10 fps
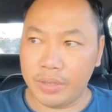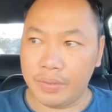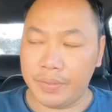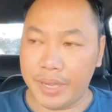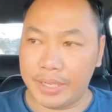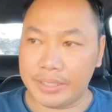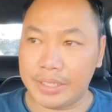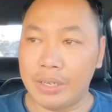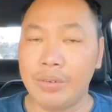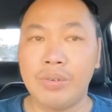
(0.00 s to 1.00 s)
và
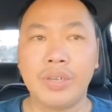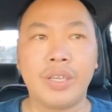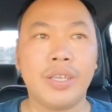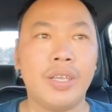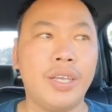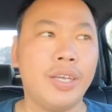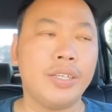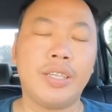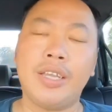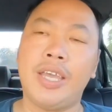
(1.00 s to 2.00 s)
sau
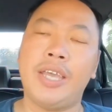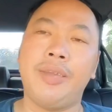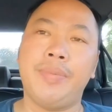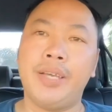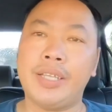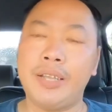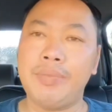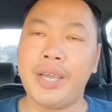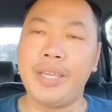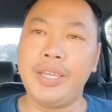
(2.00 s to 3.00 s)
à, tới ngày mà
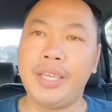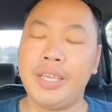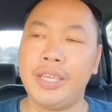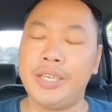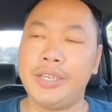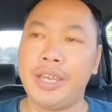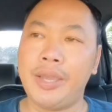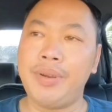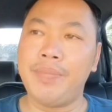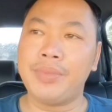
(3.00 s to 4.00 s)
tháng 7 ngày à,
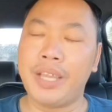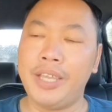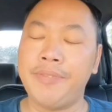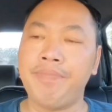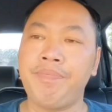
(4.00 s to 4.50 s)
25 tây